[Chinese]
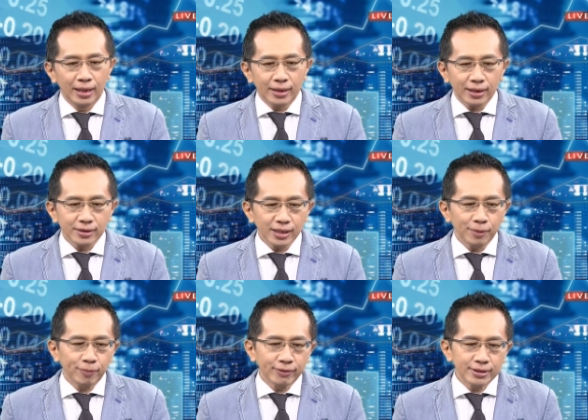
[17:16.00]
那这
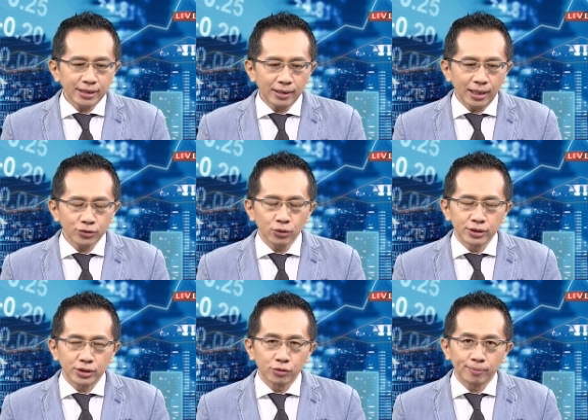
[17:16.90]
个部分占他所有
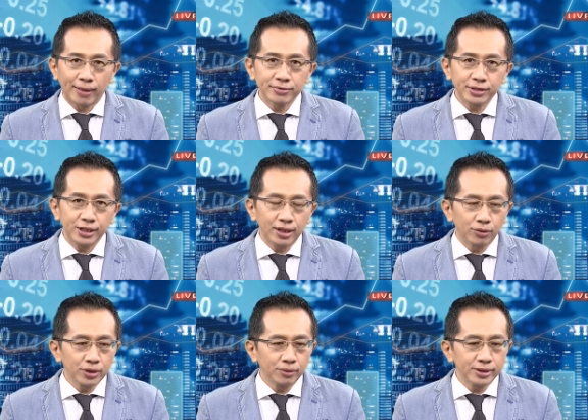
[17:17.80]
持股百分之一啊，
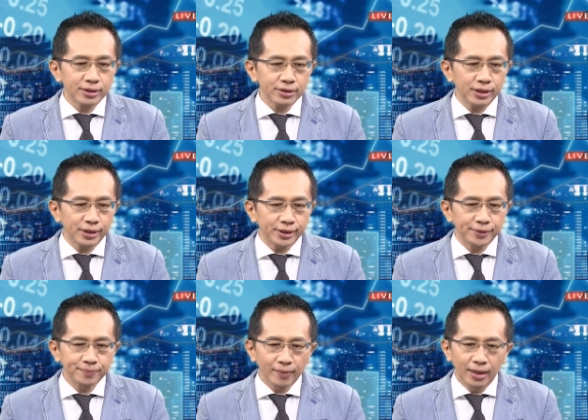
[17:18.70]
我认为这是一个